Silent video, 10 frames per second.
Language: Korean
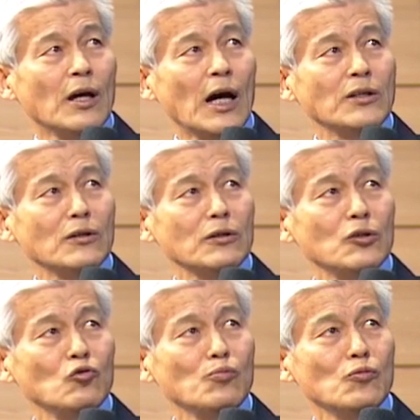한 덩어리
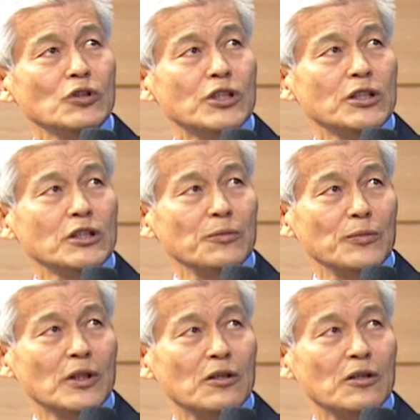눈뭉치입니다.